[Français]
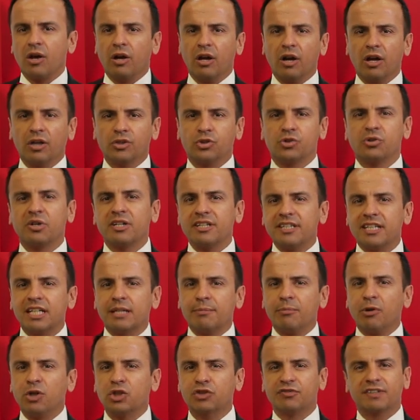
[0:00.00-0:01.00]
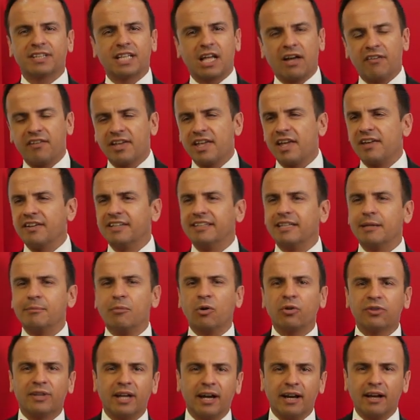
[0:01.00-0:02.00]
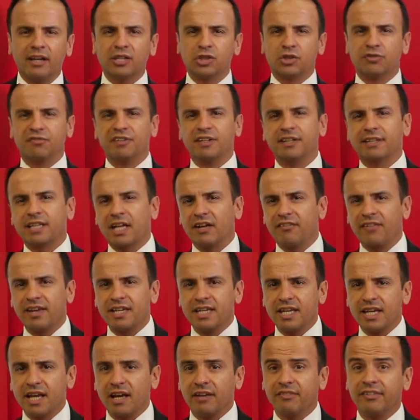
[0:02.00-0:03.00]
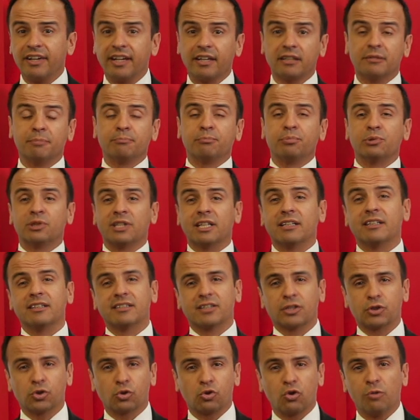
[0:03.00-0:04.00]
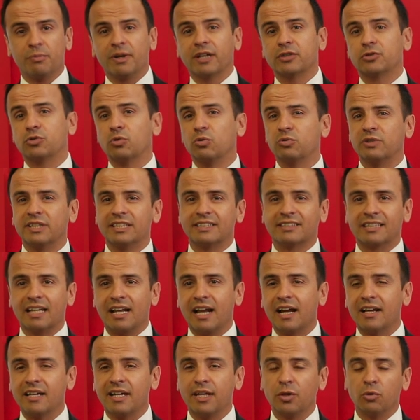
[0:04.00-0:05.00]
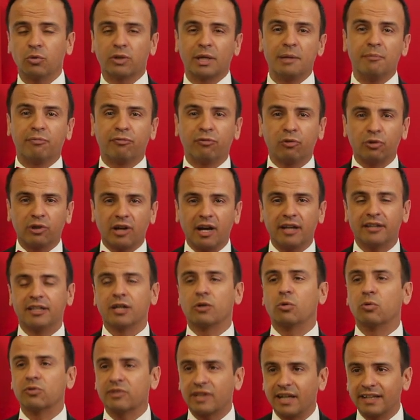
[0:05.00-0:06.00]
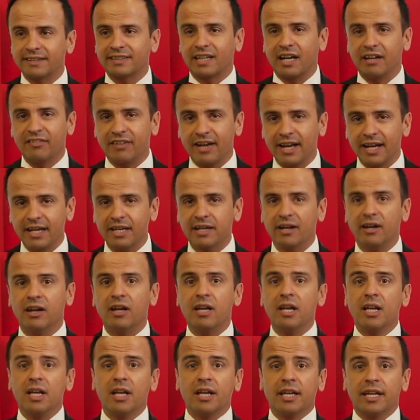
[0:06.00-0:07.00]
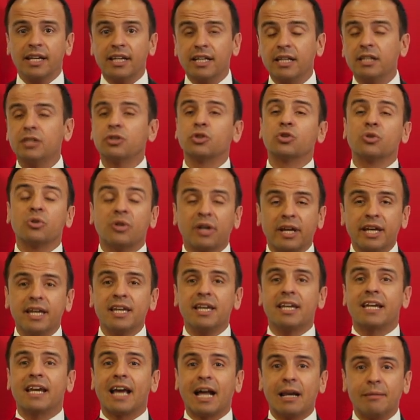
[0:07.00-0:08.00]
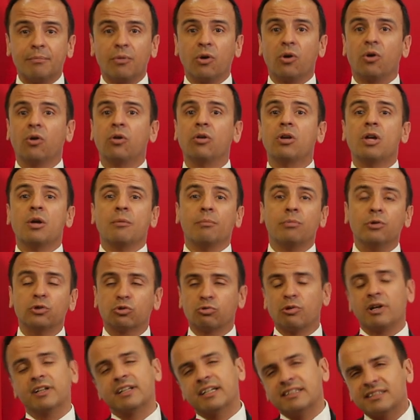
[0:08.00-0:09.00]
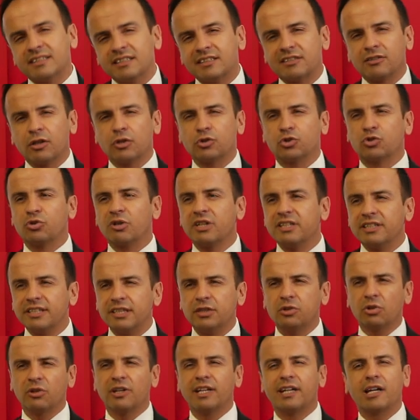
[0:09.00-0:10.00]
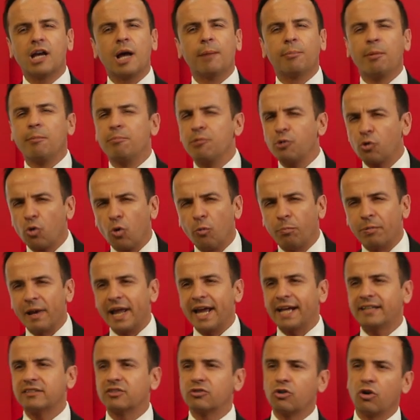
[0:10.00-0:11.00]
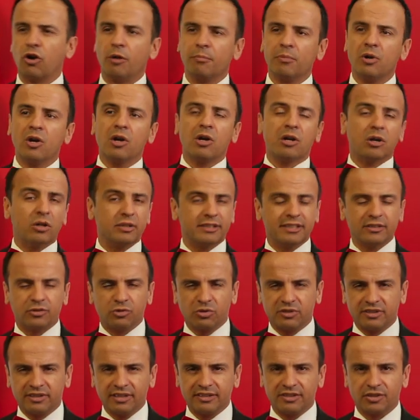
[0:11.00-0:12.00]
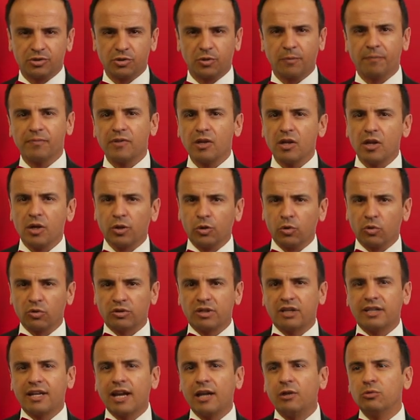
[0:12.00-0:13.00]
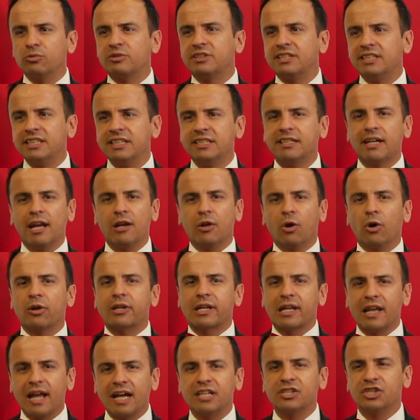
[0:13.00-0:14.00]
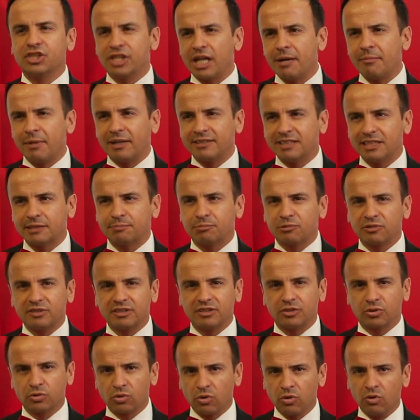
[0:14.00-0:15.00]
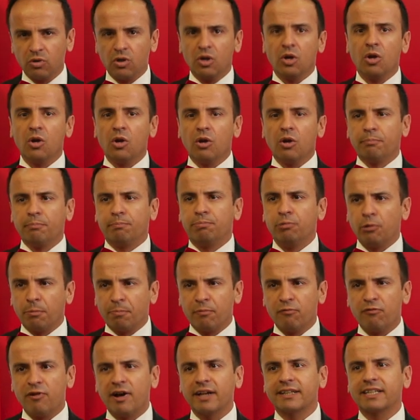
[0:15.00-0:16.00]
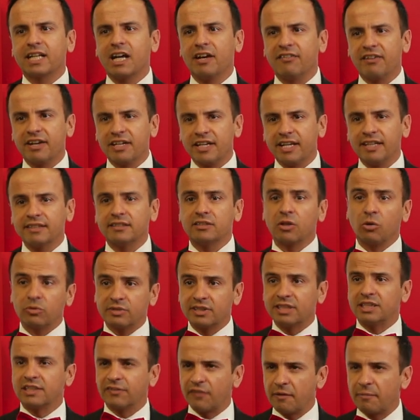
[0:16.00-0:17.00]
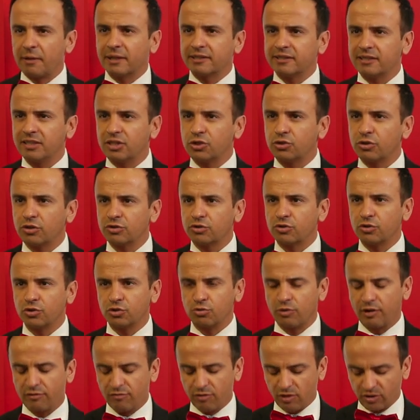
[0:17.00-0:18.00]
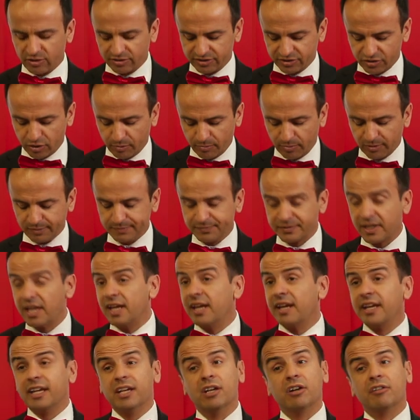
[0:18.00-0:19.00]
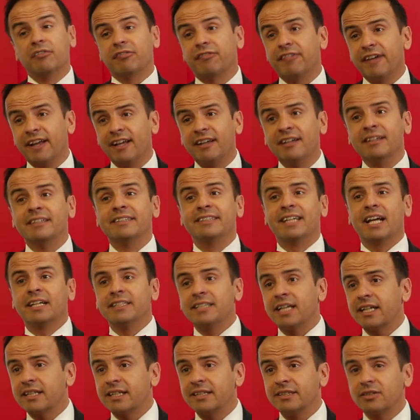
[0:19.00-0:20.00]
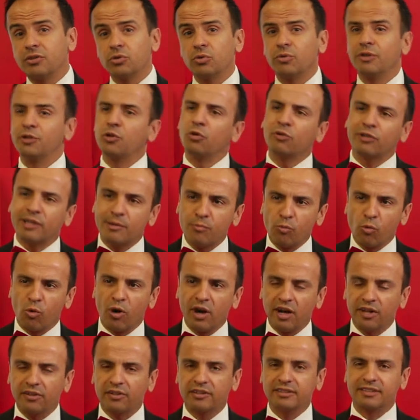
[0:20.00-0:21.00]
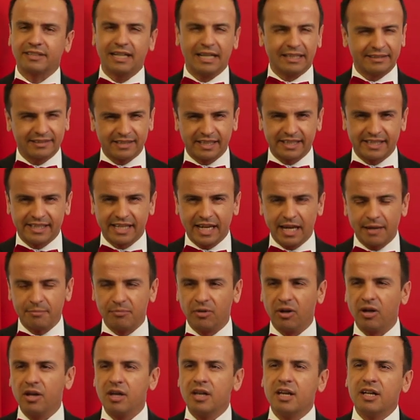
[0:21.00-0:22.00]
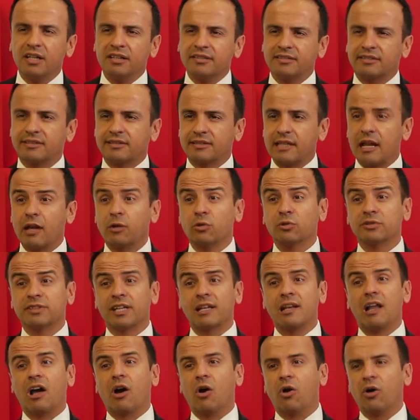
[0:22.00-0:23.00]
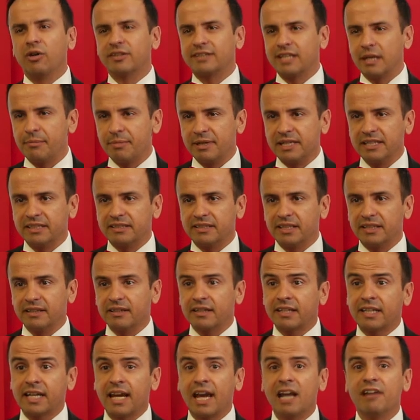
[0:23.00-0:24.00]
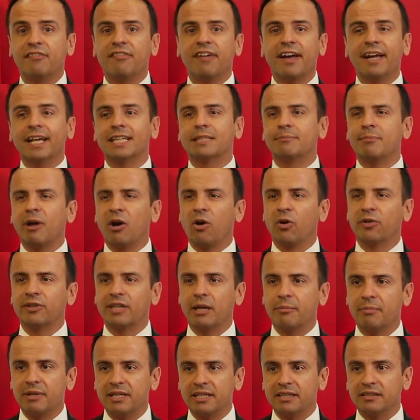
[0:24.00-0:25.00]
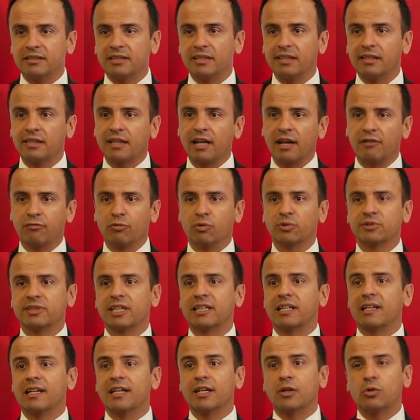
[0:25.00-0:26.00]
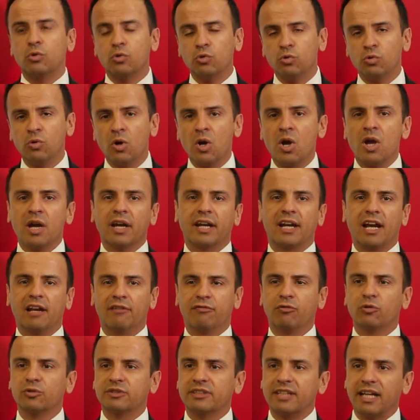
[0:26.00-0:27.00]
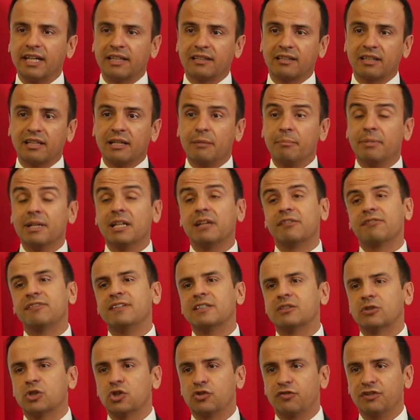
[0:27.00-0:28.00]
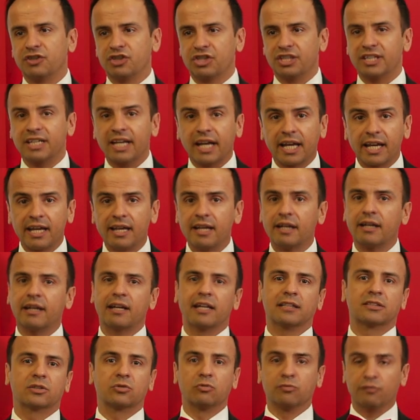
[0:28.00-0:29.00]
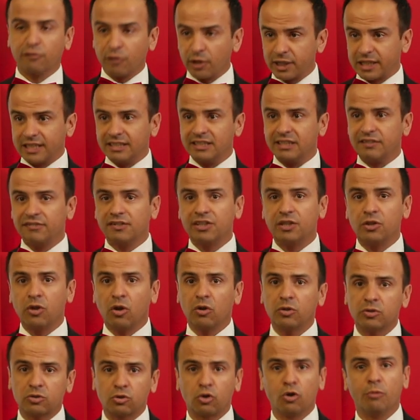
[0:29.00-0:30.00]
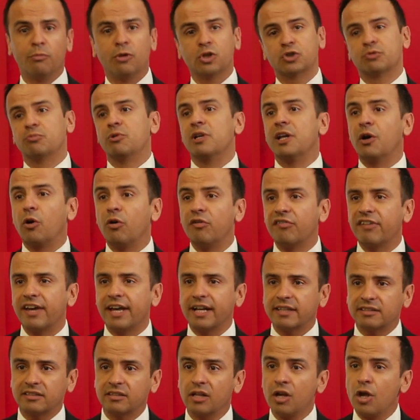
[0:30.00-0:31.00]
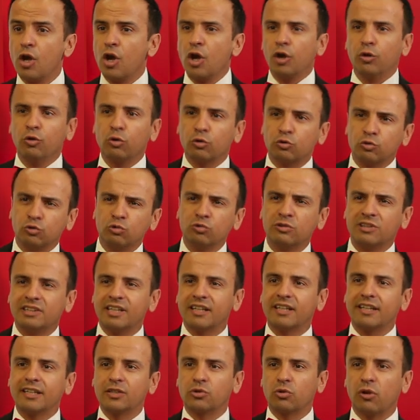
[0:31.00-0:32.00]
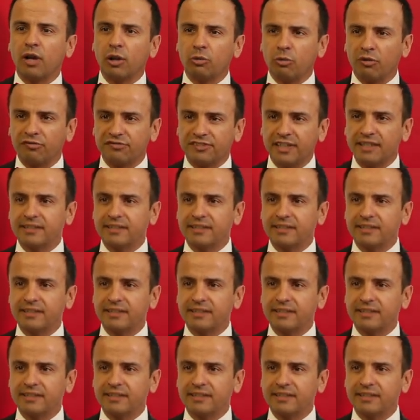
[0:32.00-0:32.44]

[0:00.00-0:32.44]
Euh, juridiquement, je vais travailler avec des mandats, je vais travailler avec peut-être des agents commerciaux ou des salariés, donc il me faudra des contrats de travail. Et j'aurai également besoin d'assistance juridique sur des cas un peu plus complexes comme euh, des successions. Donc quel outil, quelle hotline j'ai à ma disposition pour pouvoir travailler, ça aussi ça fait partie des choses que je dois avoir ensemble. Et enfin, dernière question et non des moindres, c'est la cinquième, cela concerne la rentabilité. Quelle va être ma rentabilité Quels vont être les coûts Quels vont être les bénéfices que je vais générer Quels vont être les dividendes Comment je me les reverse Donc toutes ces questions-là doivent